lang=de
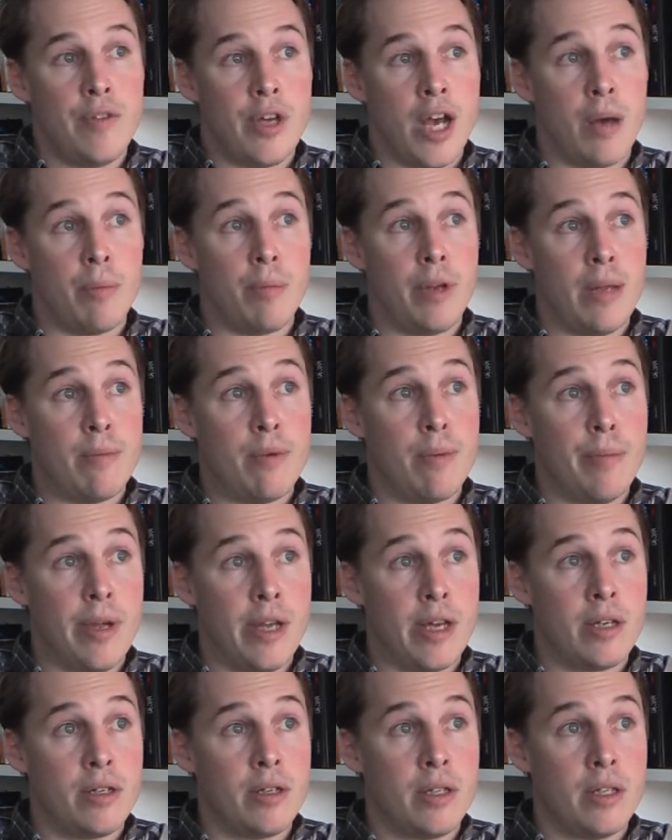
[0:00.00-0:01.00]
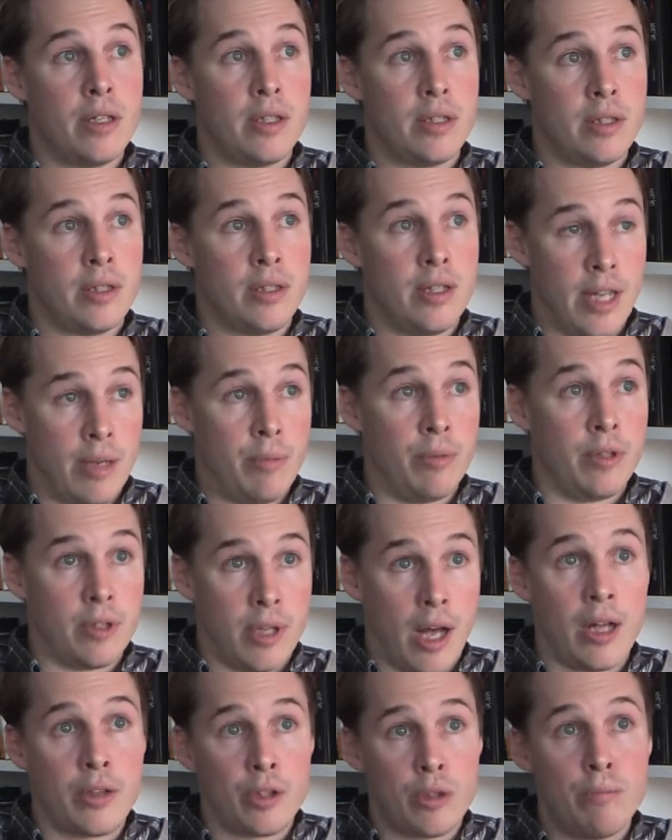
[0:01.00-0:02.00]
wir haben immer mehr eben
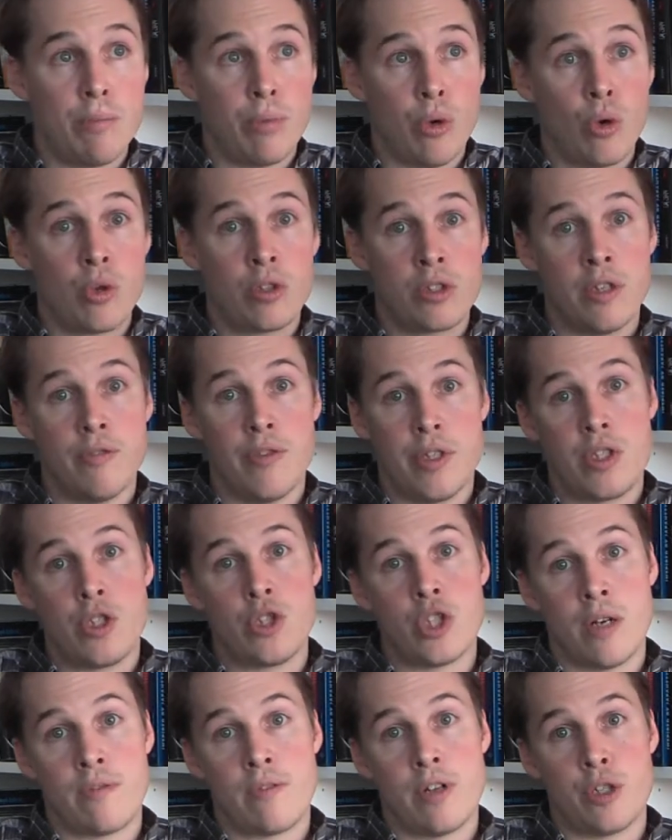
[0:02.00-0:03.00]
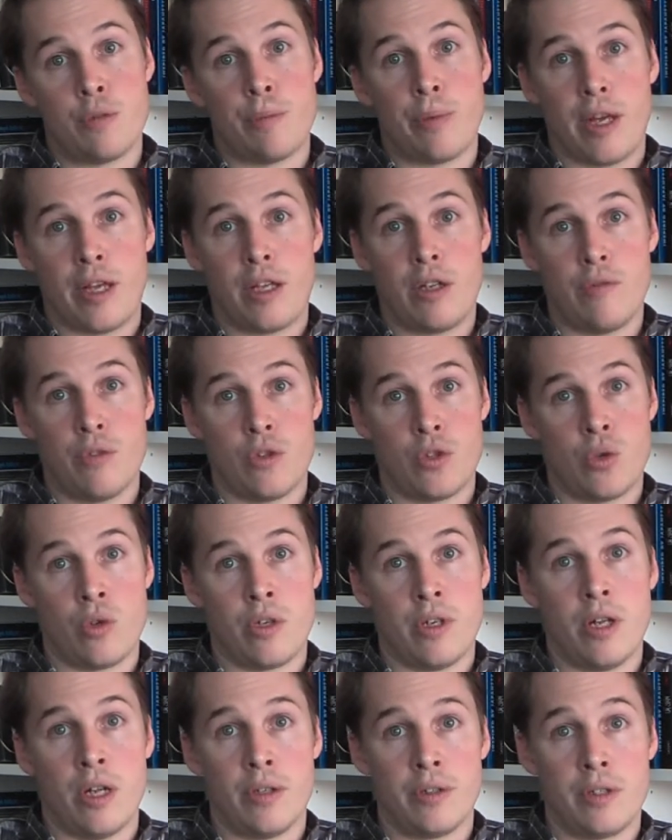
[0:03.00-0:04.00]
Datenpunkte, Wissenschaftler sprechen von
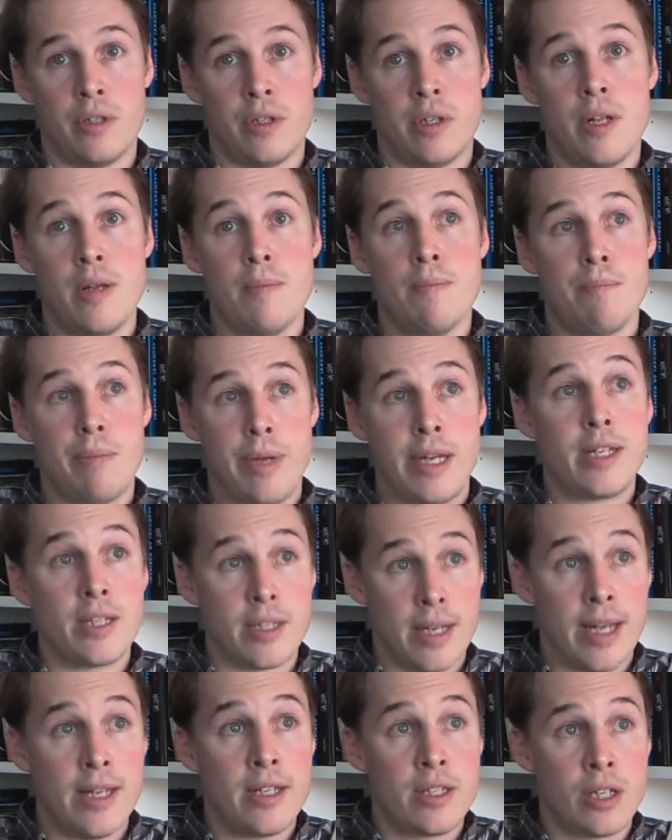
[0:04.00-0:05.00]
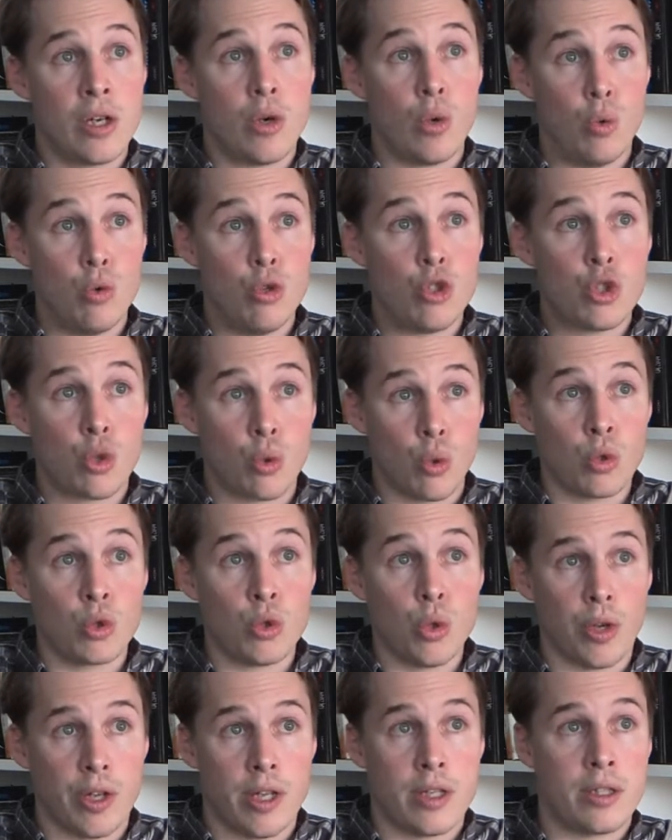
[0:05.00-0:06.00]
sogenannten Big Data,
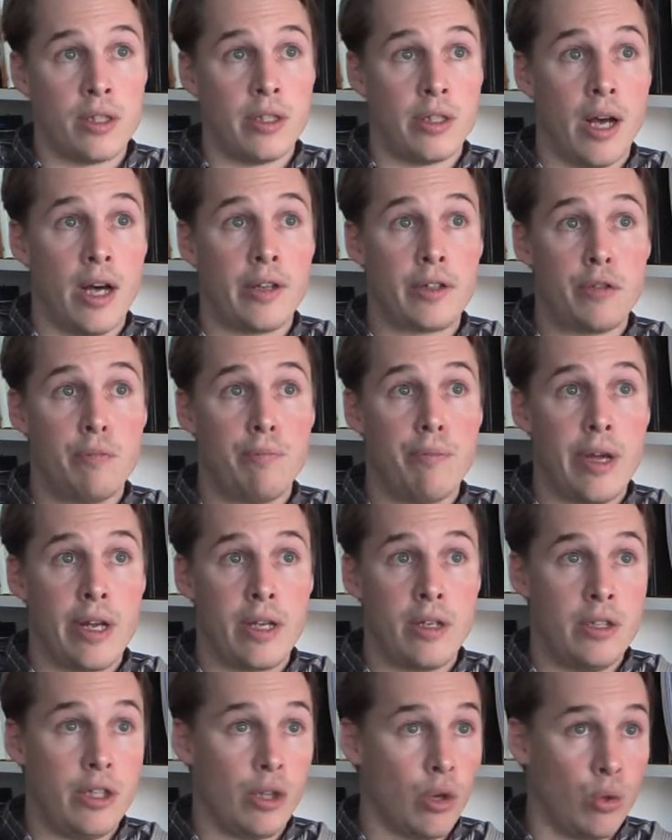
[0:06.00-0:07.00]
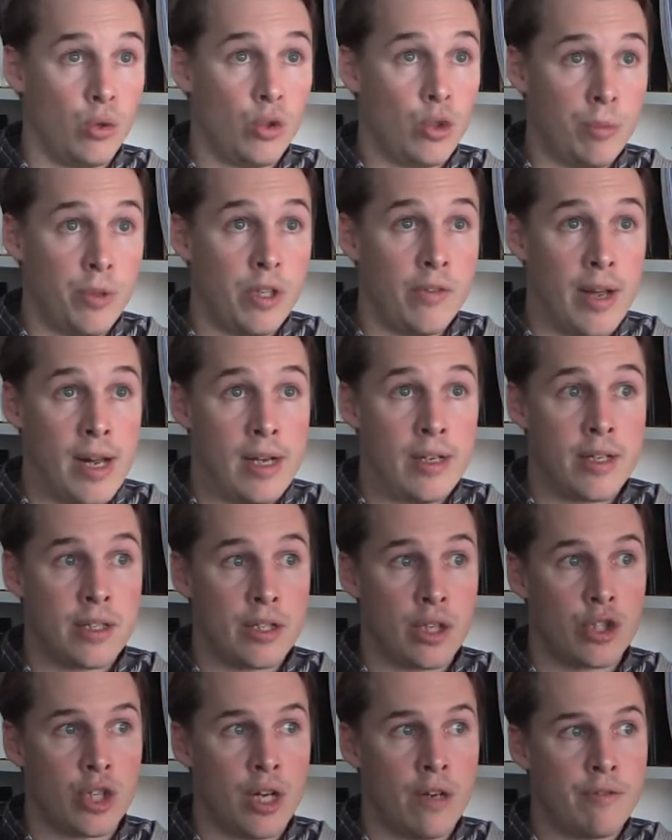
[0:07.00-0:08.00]
unstrukturierten Datenmengen, die rund um die Welt
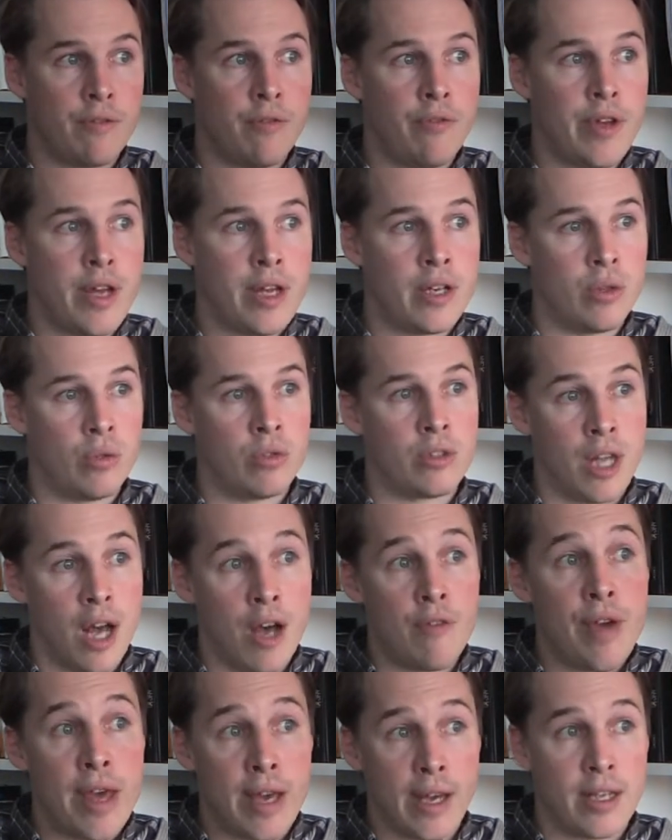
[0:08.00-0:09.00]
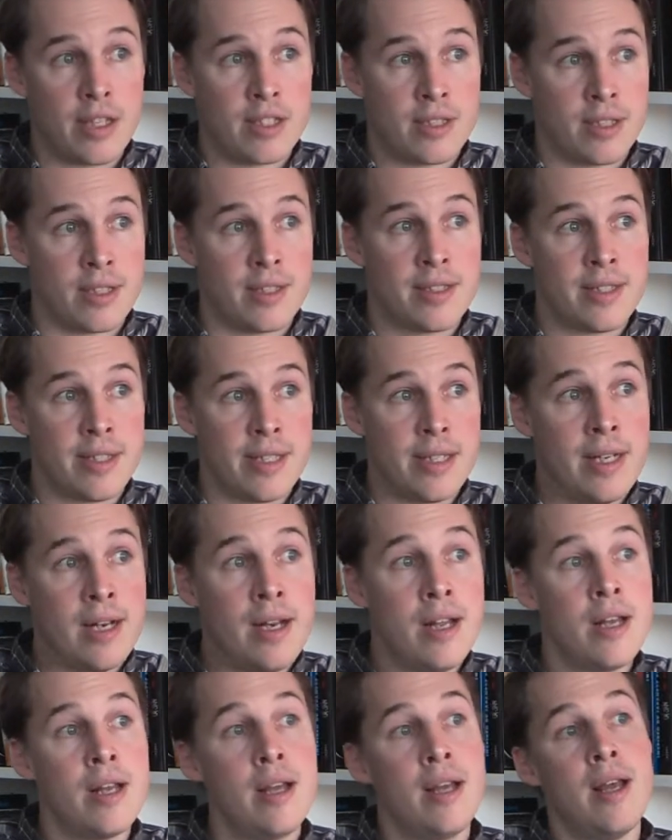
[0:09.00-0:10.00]
jetzt geschaffen werden. Und da wäre es das
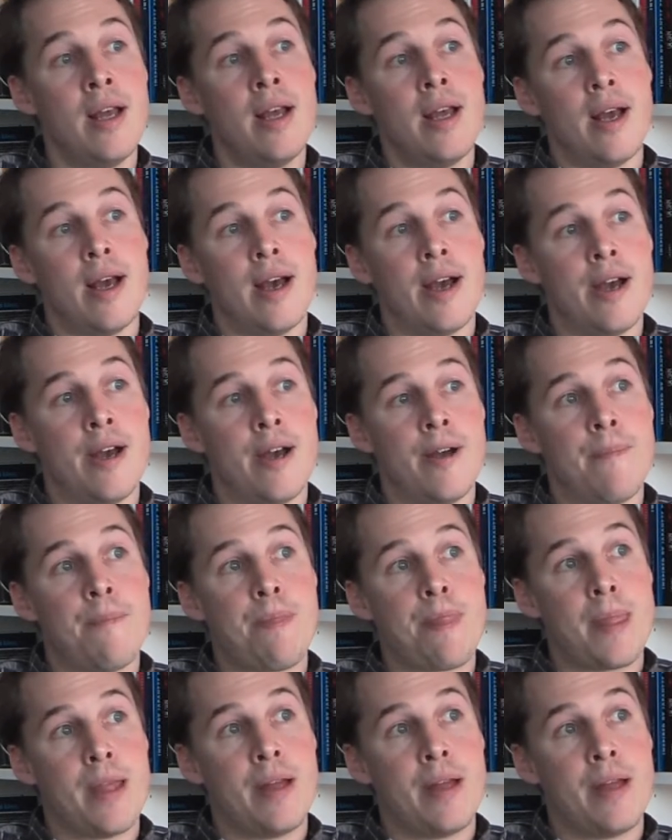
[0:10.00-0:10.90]
Ziel, äh,